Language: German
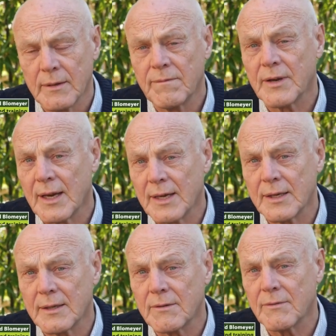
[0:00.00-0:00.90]

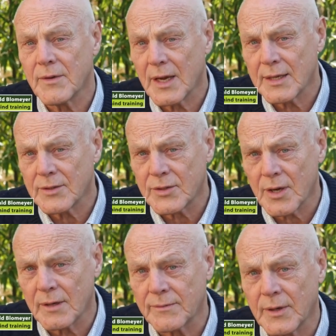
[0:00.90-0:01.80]
Vielleicht wie ein
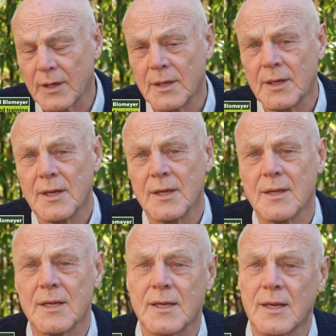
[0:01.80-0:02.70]
Surfer,
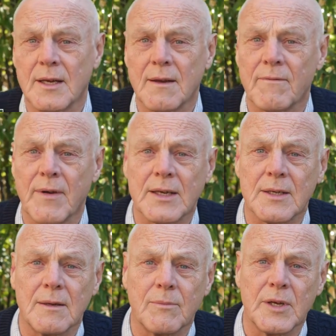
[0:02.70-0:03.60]
der sich an den
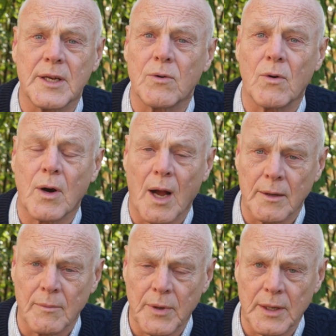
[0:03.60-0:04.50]
wechselnden Bedingungen
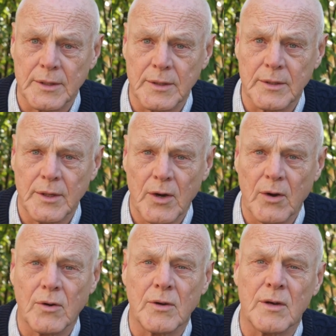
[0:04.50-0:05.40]
anpasst
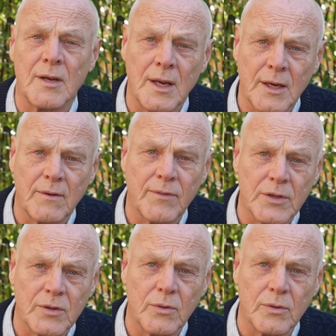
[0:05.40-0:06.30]
und nicht
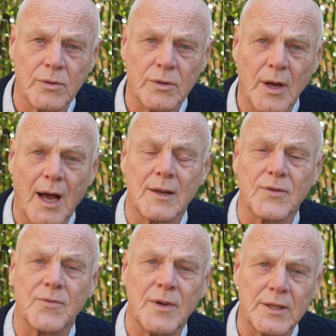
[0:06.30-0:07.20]
versucht,
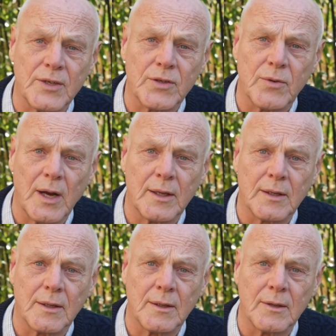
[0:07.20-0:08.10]
alles
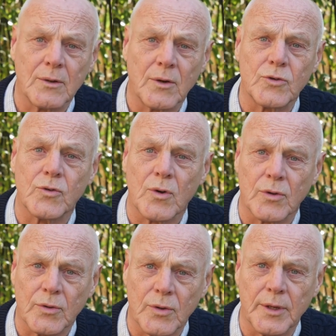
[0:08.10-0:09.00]
festzuhalten und zu
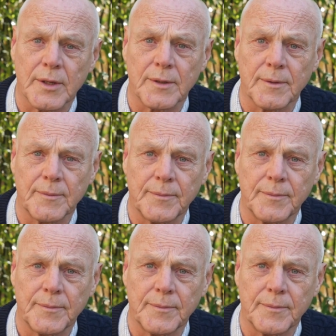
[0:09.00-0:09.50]
kontrollieren.